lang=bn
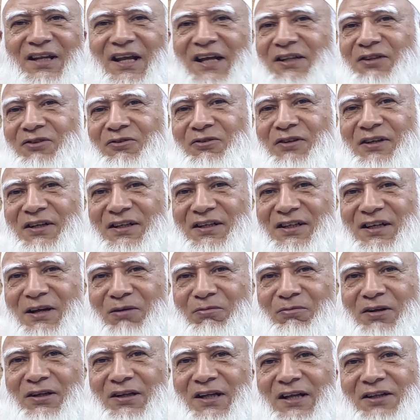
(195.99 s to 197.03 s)
দায়িত্ব দিইনি
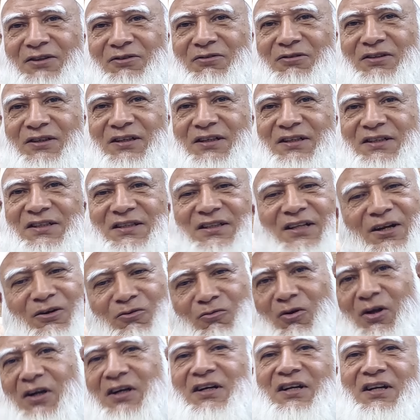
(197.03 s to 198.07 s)
আমরা দায়িত্ব দিয়েছি
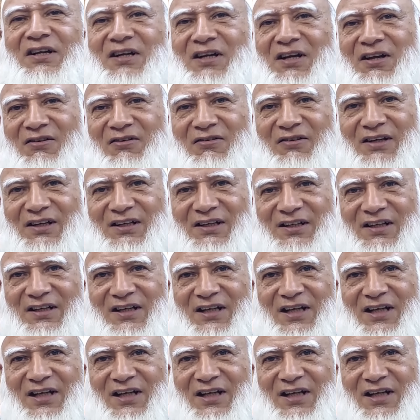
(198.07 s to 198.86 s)
তার কোয়ালিটির কারণে